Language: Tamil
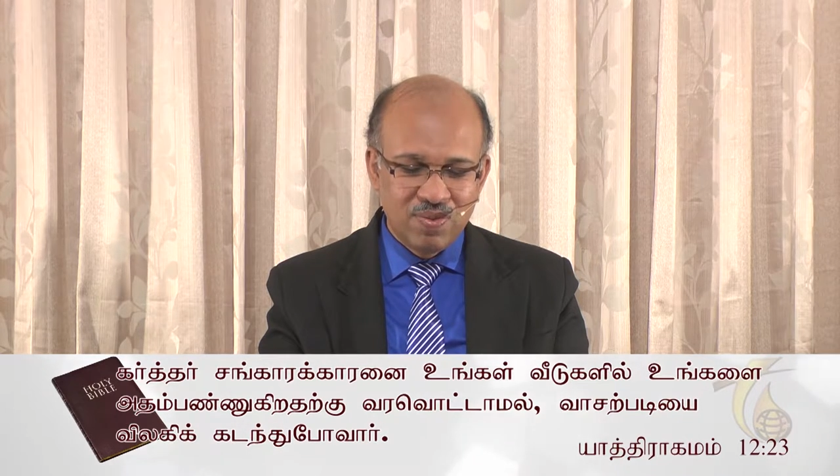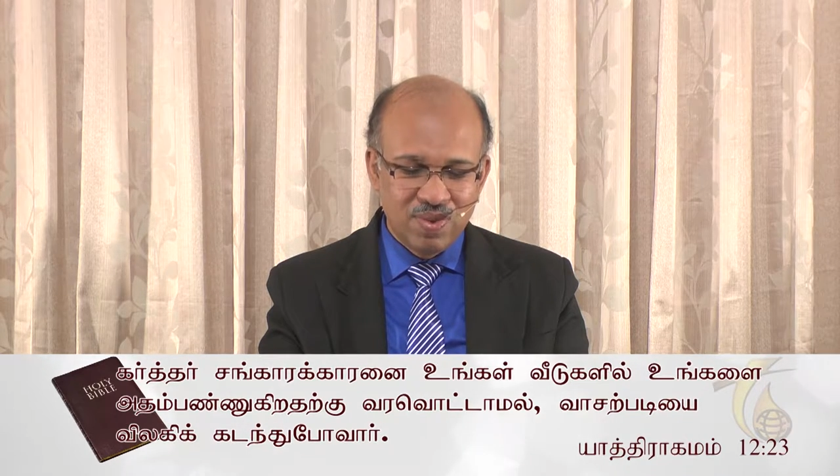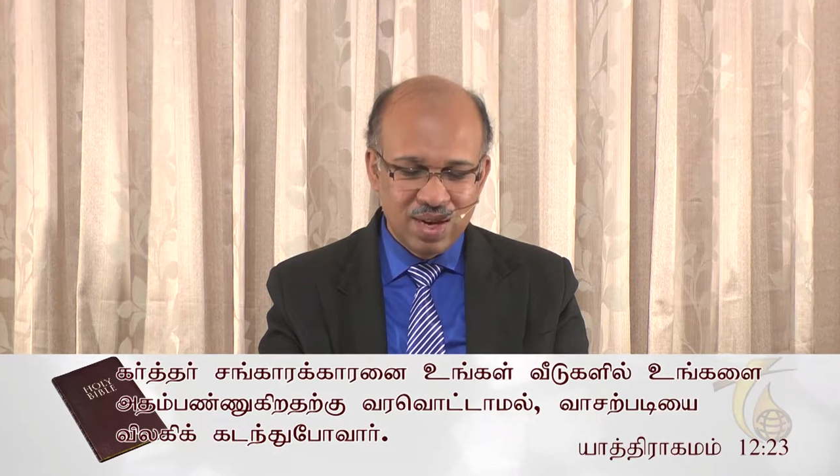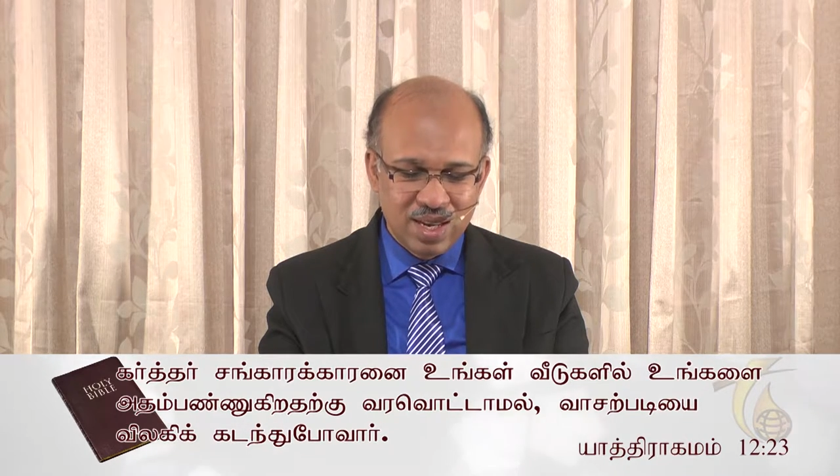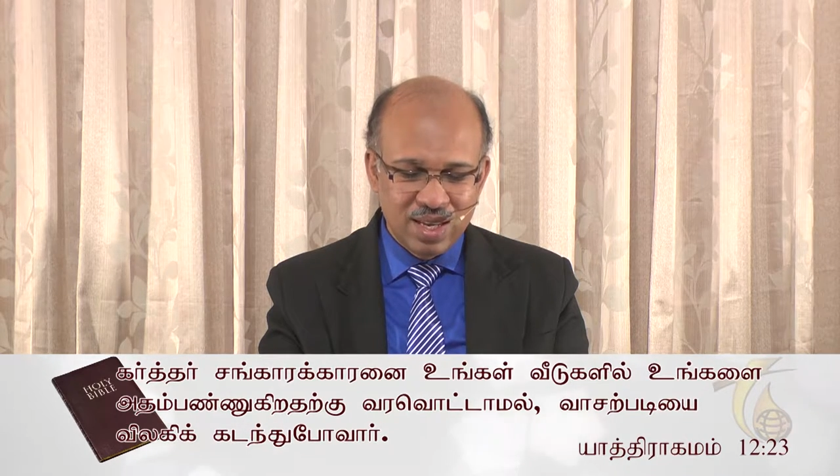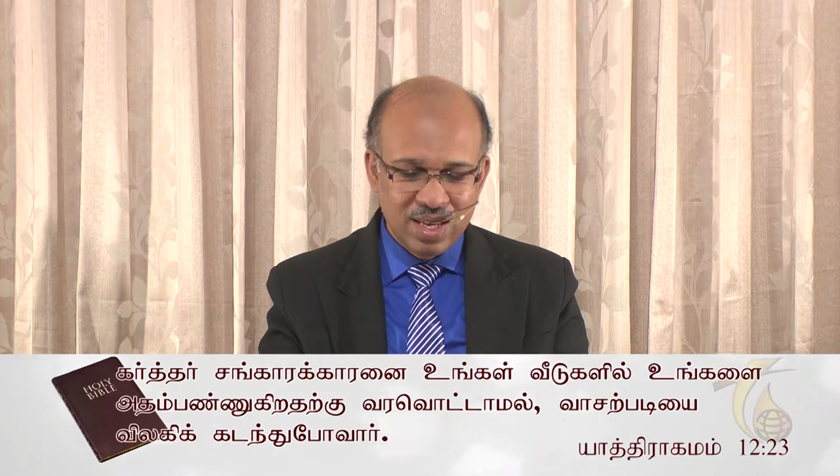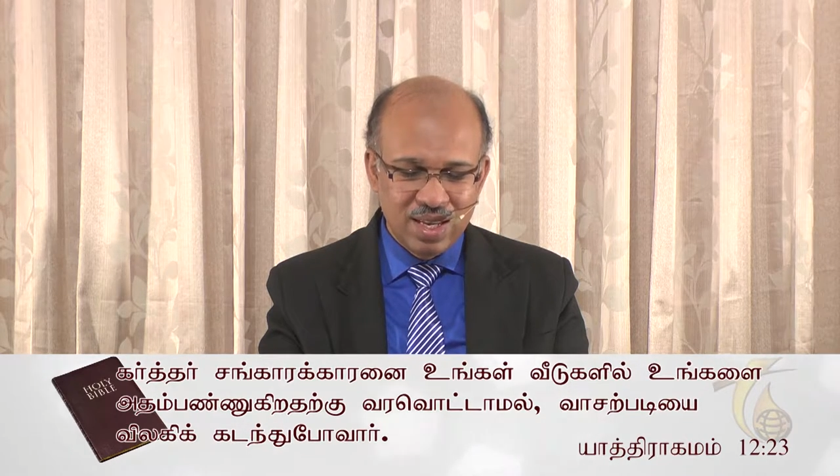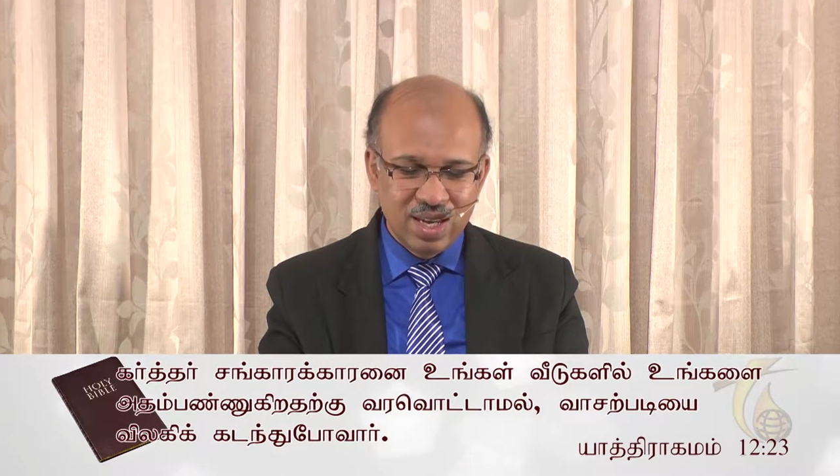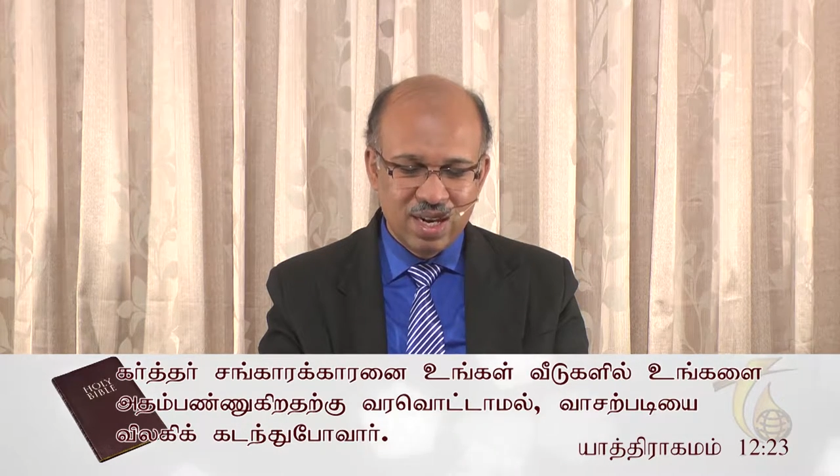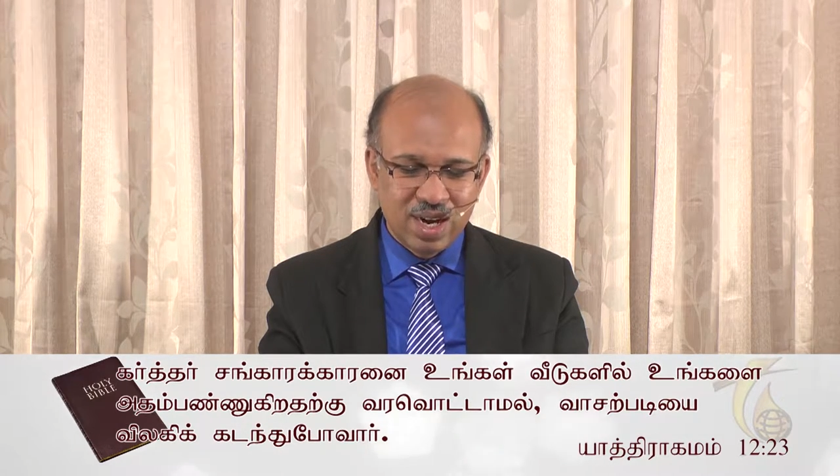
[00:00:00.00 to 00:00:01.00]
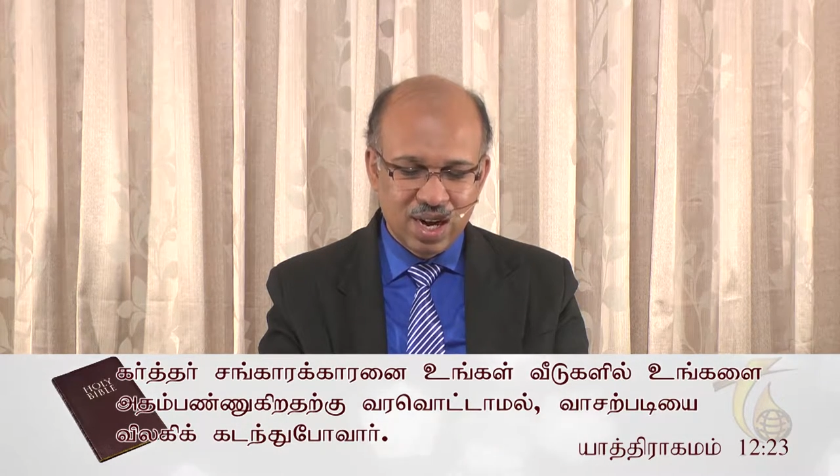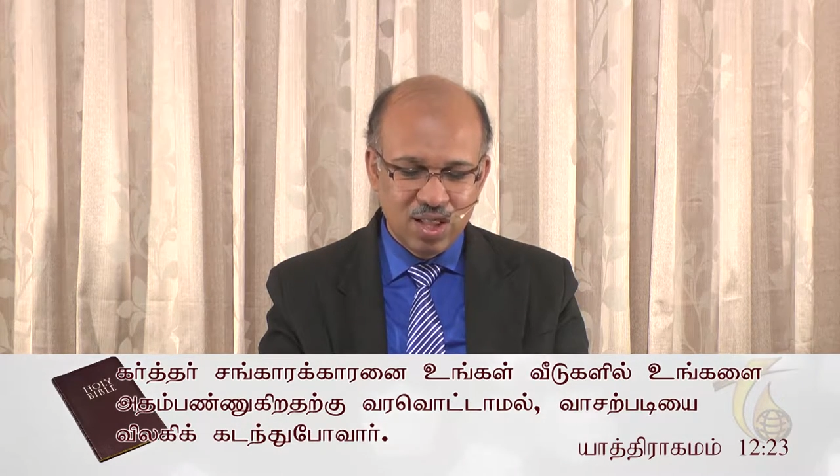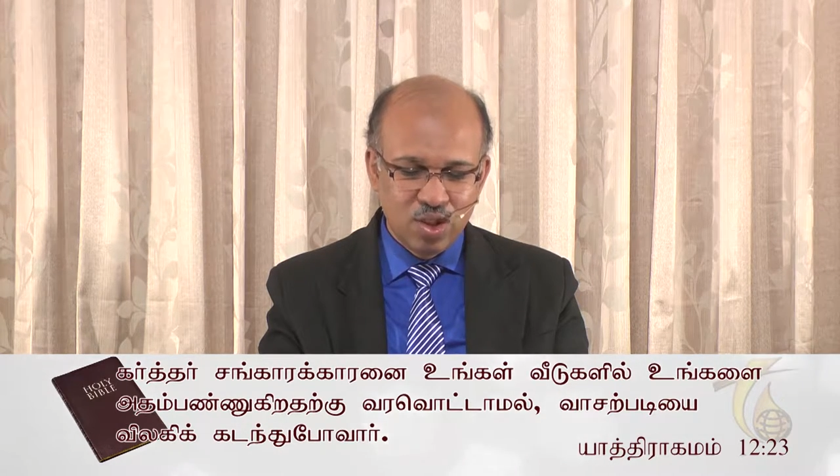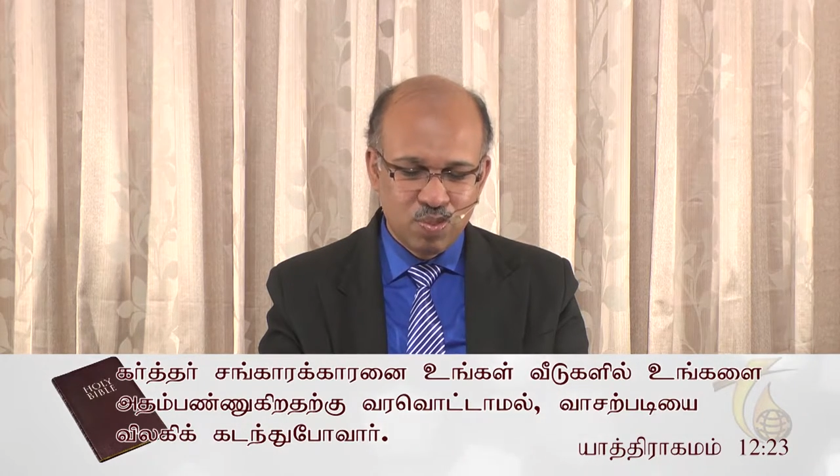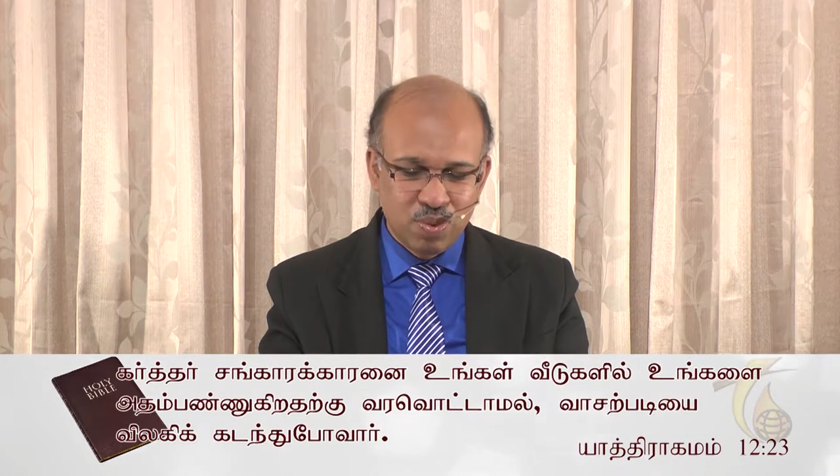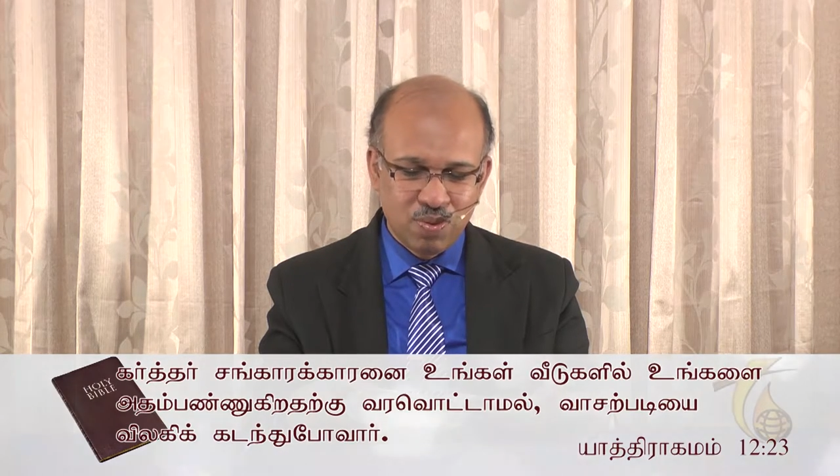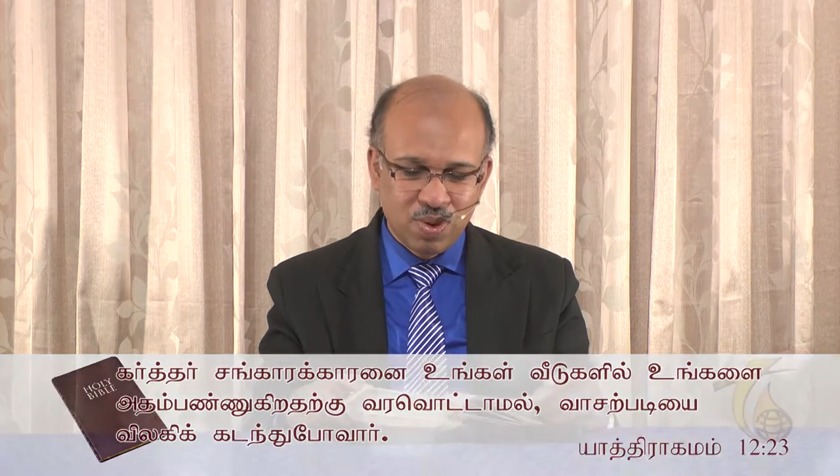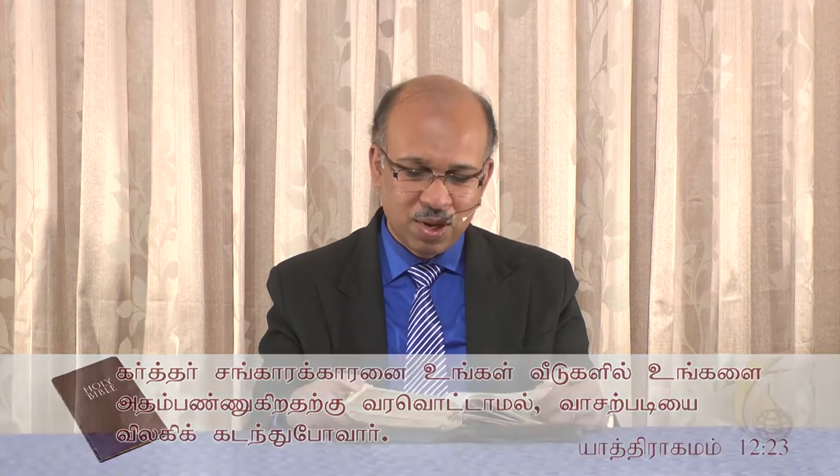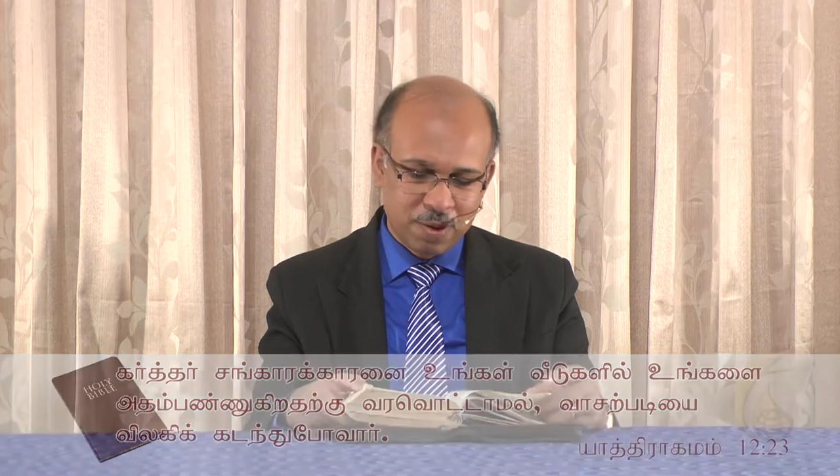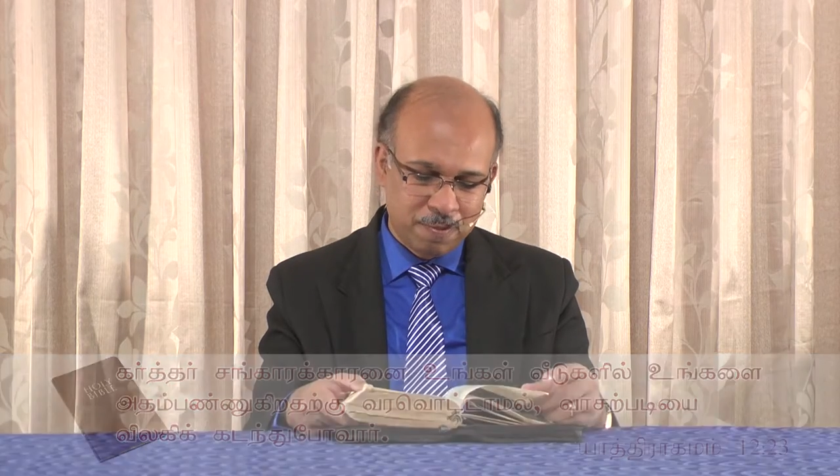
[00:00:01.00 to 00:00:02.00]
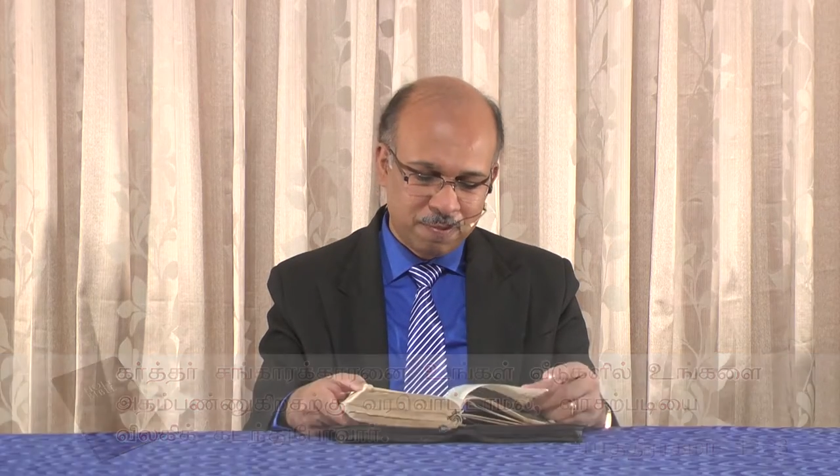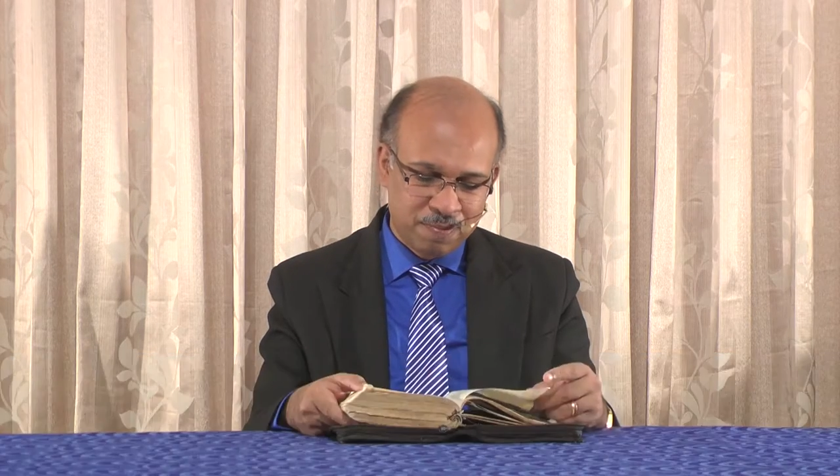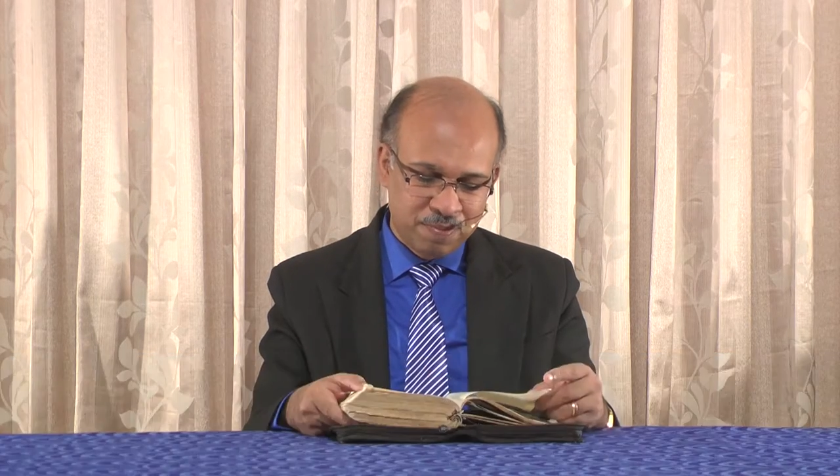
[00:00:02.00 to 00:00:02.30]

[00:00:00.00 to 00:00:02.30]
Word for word: விலகி கடந்து போவார்